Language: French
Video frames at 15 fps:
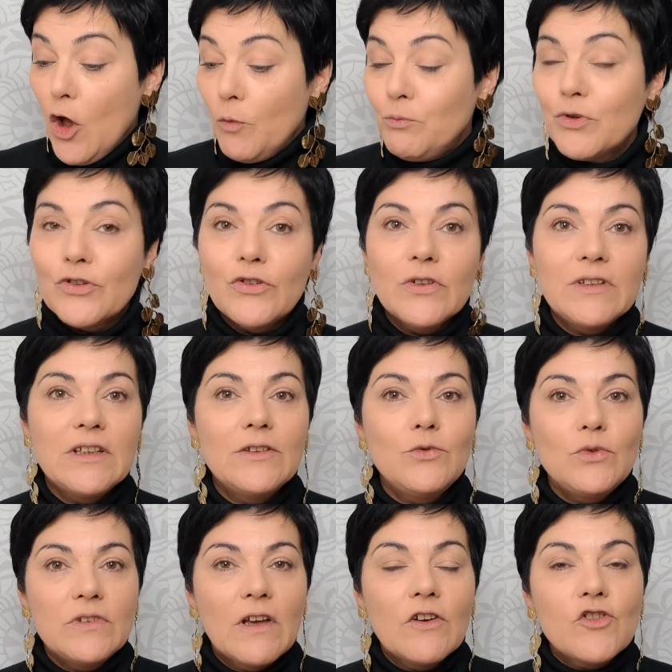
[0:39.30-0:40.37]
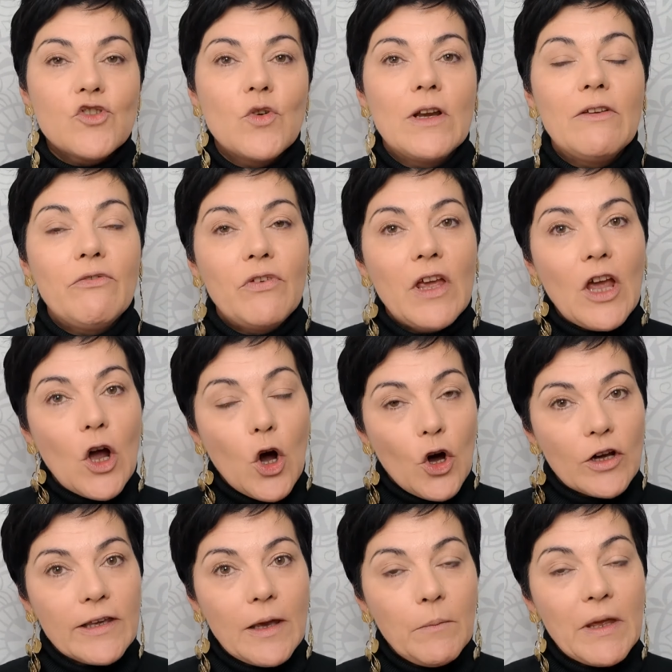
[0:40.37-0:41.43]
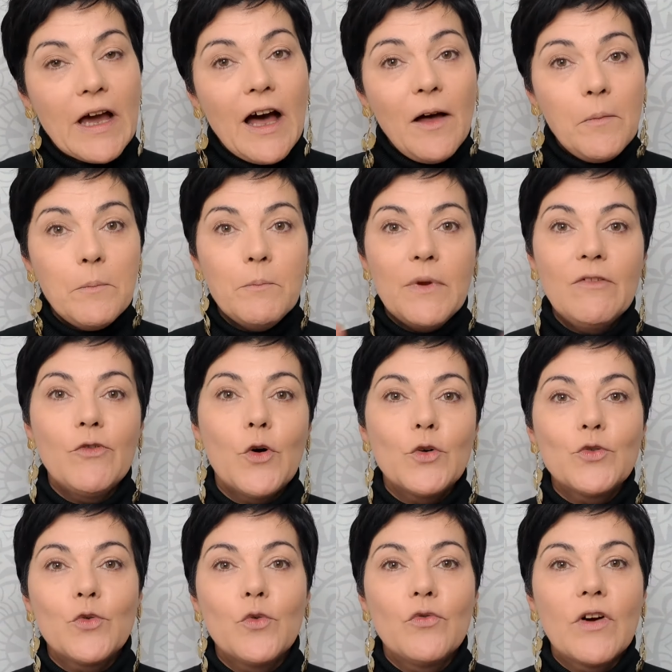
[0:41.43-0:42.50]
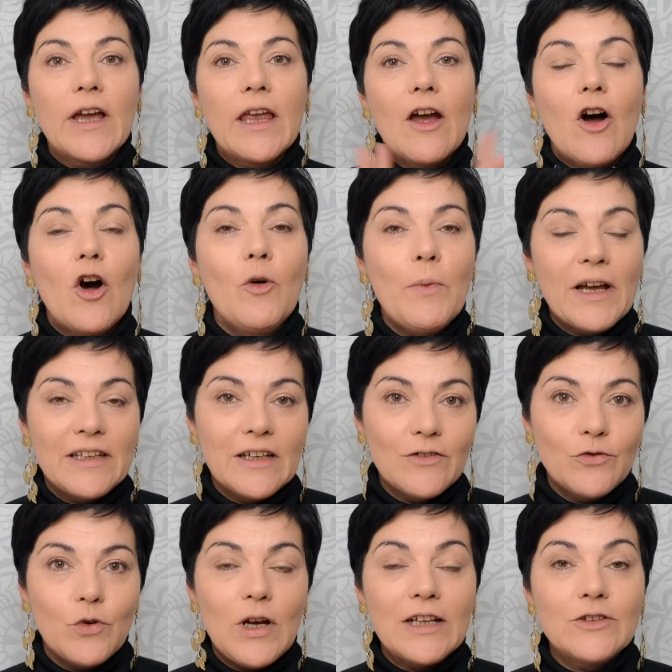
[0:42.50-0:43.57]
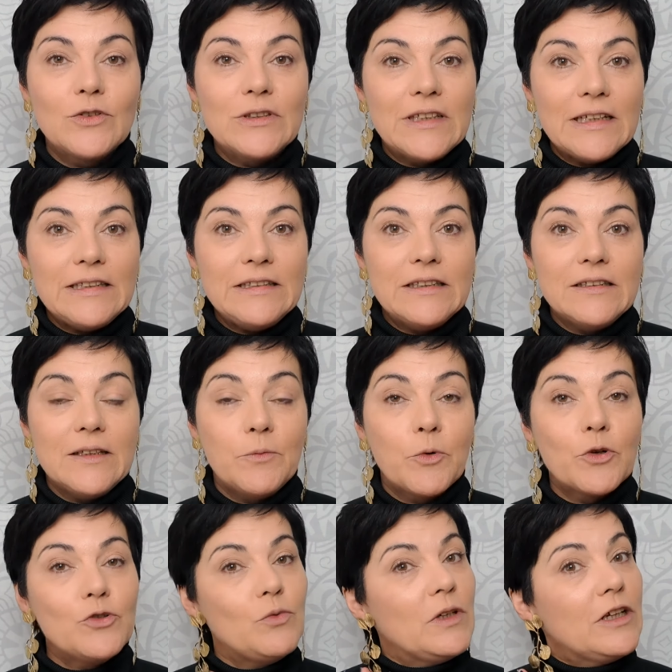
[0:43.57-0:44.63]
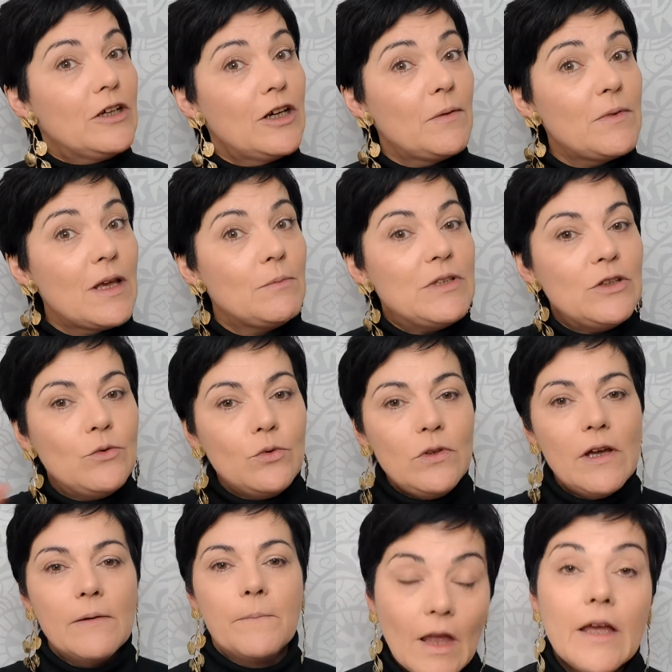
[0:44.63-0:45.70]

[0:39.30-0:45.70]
Pour ce qui est du teint, je l'ai fait hors caméra, mais vous retrouverez en barre d'infos la totalité des produits comme d'habitude.